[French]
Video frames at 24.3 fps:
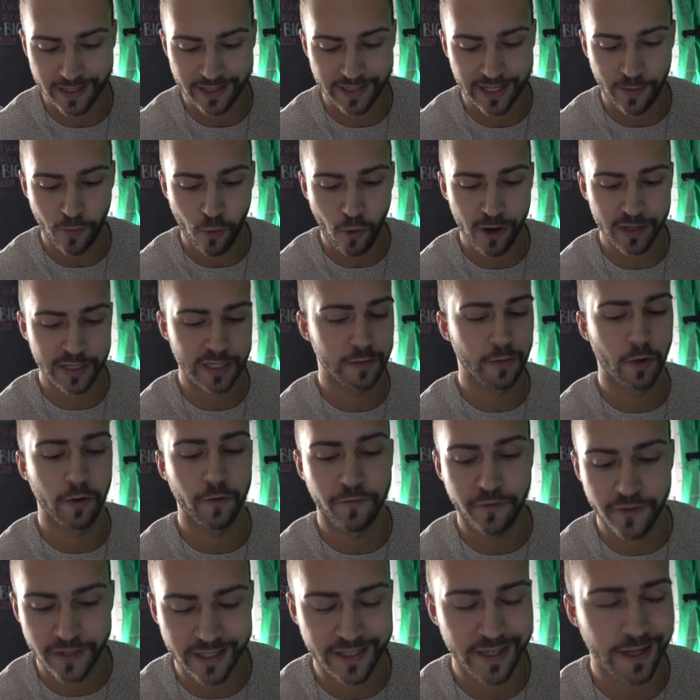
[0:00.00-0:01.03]
C'est moi, c'est mon
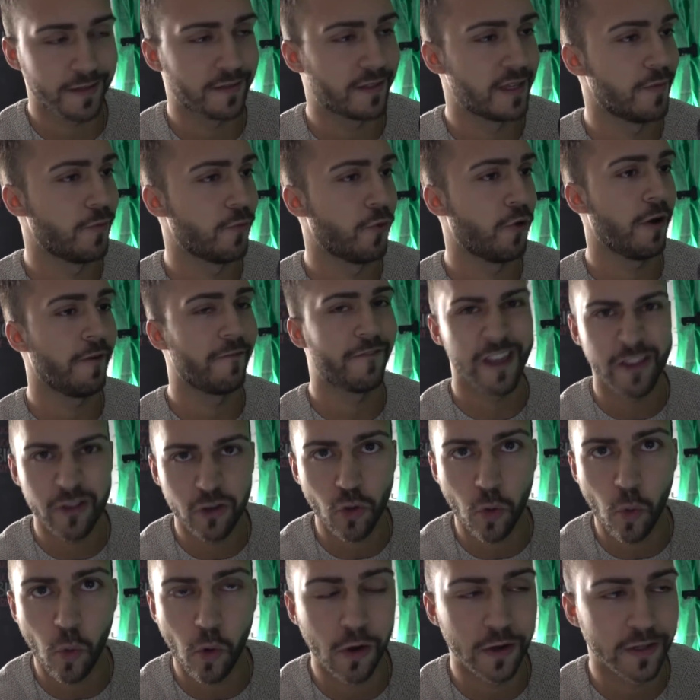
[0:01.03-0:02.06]
physique, c'est moi,
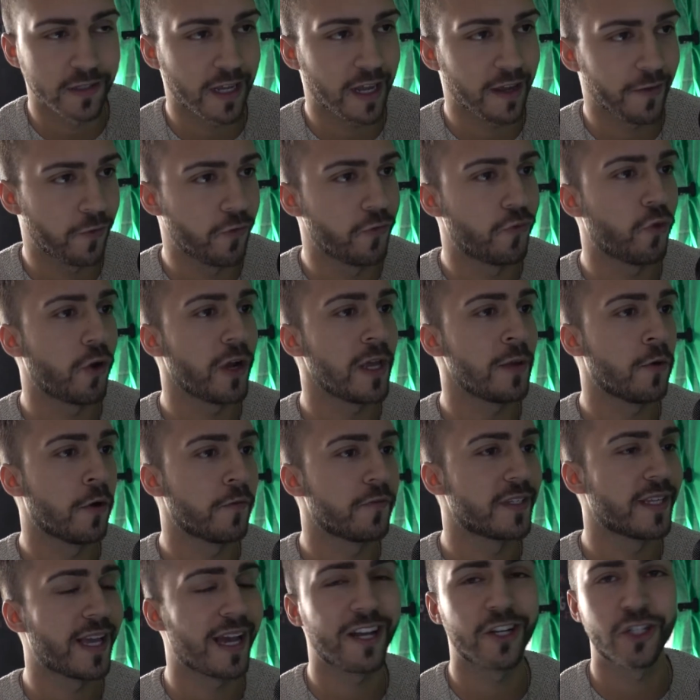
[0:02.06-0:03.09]
23 ans, vous le voyez mon
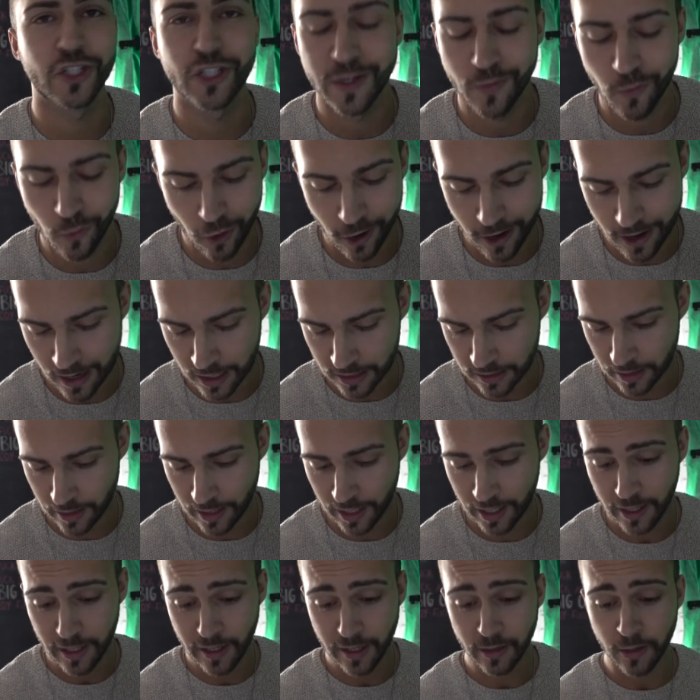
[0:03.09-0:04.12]
visage, c'est moi en
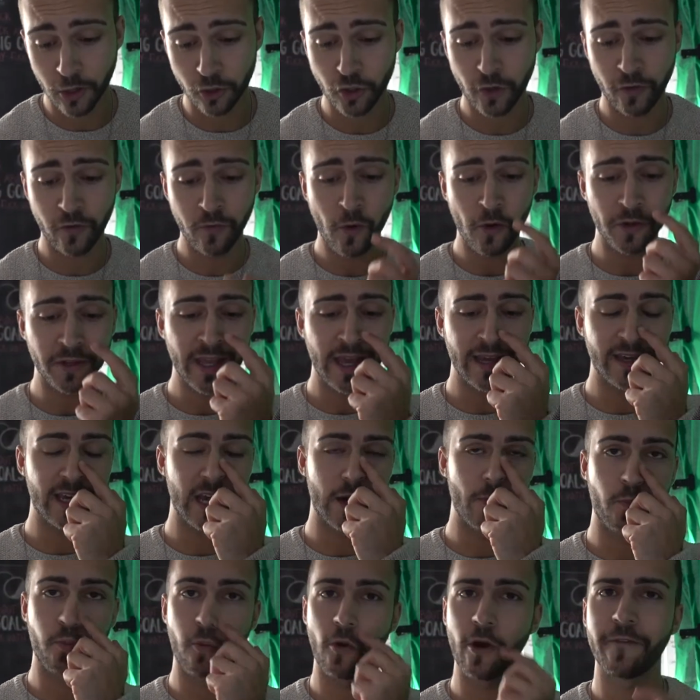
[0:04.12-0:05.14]
moment, Donc je vais vous montrer à
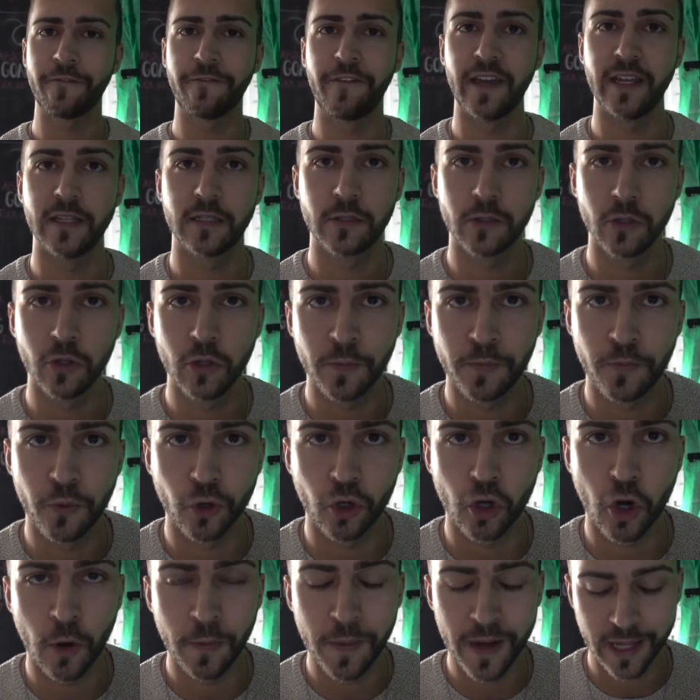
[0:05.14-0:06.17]
quel point Facetune peut
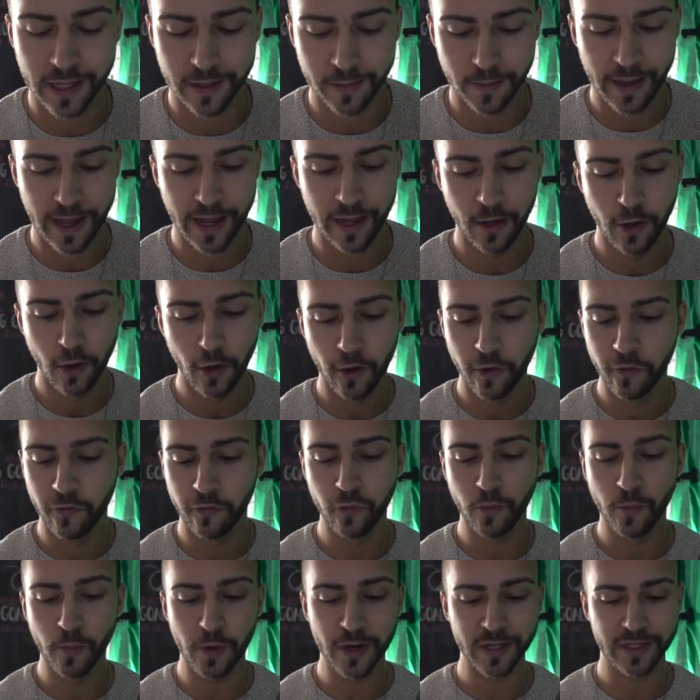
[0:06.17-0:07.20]
complètement
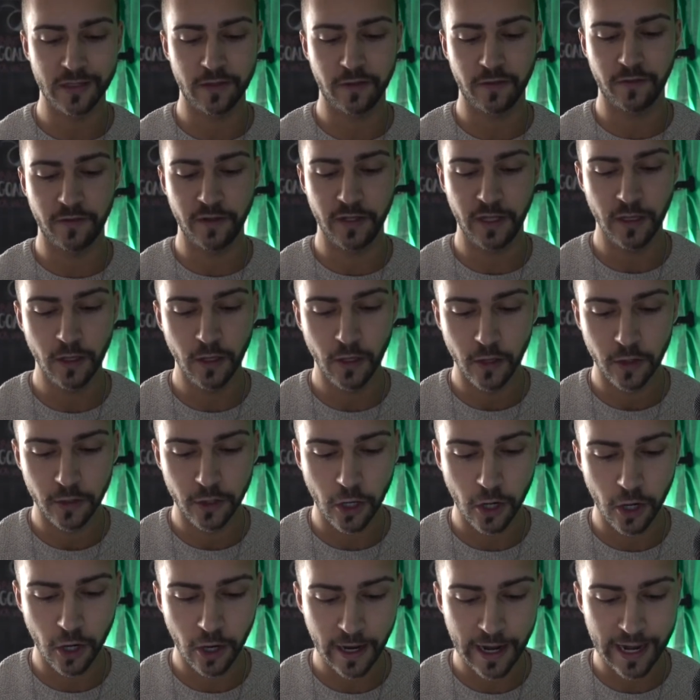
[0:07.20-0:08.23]
vous modifier
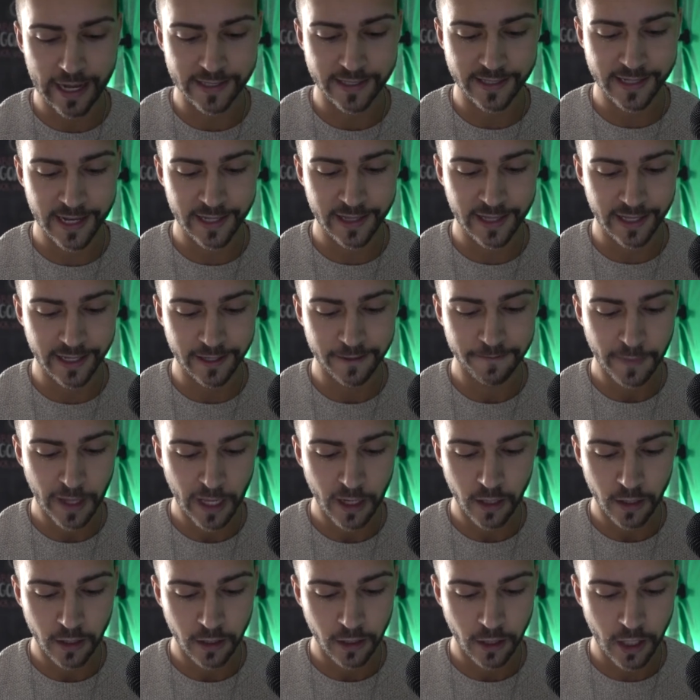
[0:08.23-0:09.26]
de A à Z et
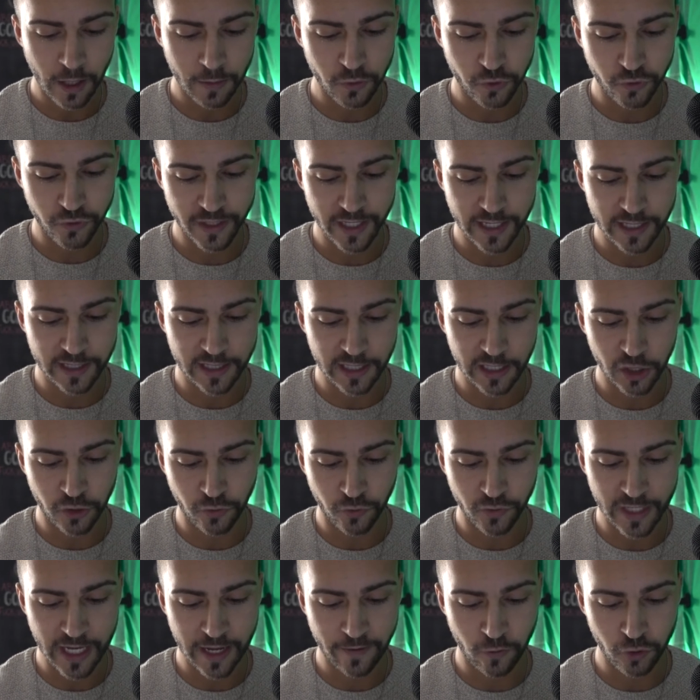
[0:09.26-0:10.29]
comme je vous ai dit, je
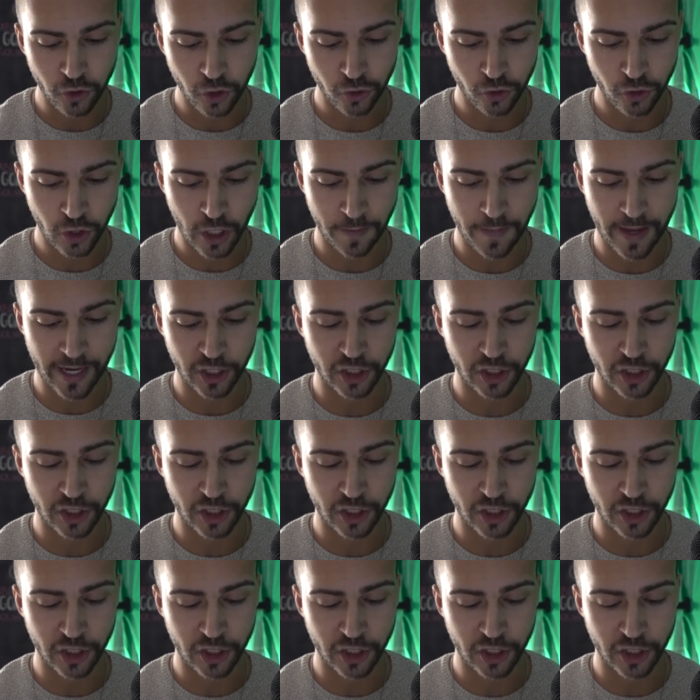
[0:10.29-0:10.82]
vous avoue aujourd'hui comment